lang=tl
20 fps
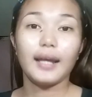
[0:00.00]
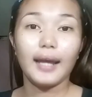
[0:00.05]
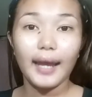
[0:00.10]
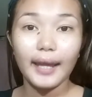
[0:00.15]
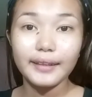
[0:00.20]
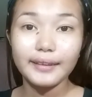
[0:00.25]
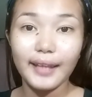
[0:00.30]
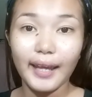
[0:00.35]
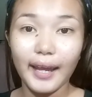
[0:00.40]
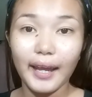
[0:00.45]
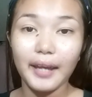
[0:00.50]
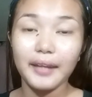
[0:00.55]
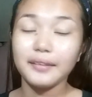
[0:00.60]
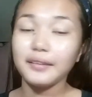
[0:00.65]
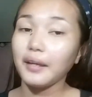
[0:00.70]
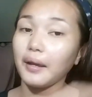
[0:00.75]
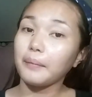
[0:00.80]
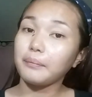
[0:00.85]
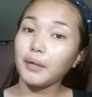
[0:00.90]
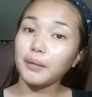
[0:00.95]
And then,
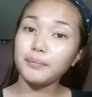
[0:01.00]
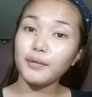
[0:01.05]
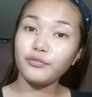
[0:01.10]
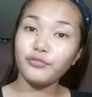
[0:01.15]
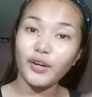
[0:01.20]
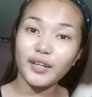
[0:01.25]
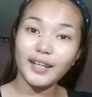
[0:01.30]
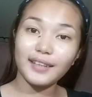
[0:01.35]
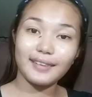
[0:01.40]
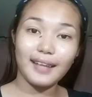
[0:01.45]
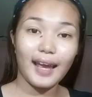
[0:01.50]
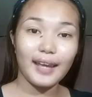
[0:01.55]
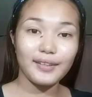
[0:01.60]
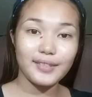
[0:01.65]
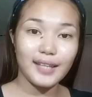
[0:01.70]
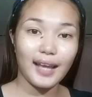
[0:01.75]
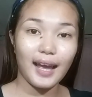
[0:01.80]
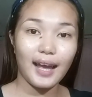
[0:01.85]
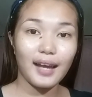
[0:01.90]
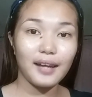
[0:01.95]
mag-move on na tayo
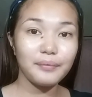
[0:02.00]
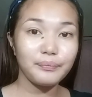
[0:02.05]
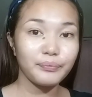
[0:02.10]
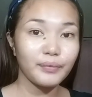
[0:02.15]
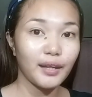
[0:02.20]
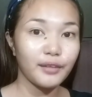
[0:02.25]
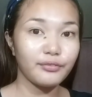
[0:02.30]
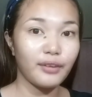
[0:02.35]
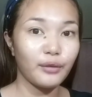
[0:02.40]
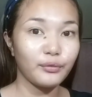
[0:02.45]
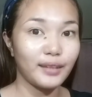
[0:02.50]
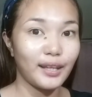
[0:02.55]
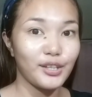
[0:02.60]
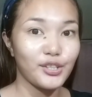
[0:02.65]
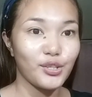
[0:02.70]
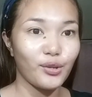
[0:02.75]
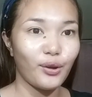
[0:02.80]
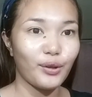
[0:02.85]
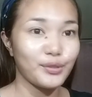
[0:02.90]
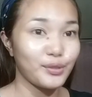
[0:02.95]
sa
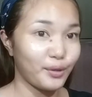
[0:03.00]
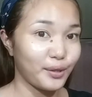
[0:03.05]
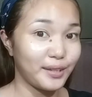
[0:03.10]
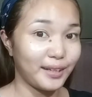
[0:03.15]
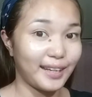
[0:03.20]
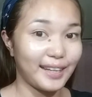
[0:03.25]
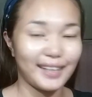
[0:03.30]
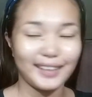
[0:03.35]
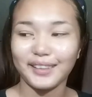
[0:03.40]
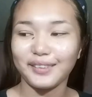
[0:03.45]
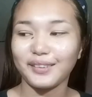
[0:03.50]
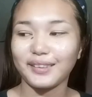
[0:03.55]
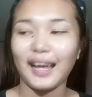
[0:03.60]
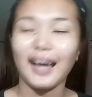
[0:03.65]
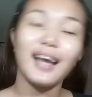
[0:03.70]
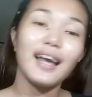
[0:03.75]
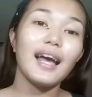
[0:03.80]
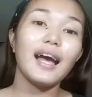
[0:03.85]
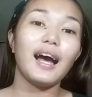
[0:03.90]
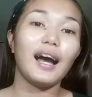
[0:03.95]
foundation. So, ay, nakikita nyo na.
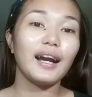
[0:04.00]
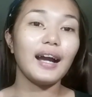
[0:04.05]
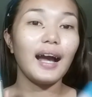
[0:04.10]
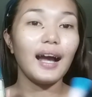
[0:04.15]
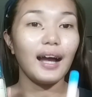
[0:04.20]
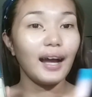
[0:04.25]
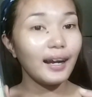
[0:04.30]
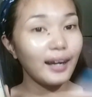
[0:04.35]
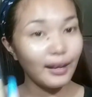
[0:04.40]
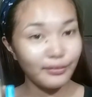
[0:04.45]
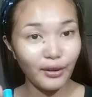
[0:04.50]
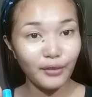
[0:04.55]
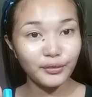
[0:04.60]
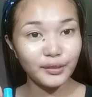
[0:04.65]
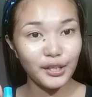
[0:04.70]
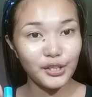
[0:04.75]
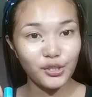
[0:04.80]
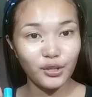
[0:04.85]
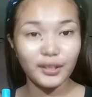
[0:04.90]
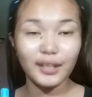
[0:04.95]
Ang, ang
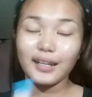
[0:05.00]
foundation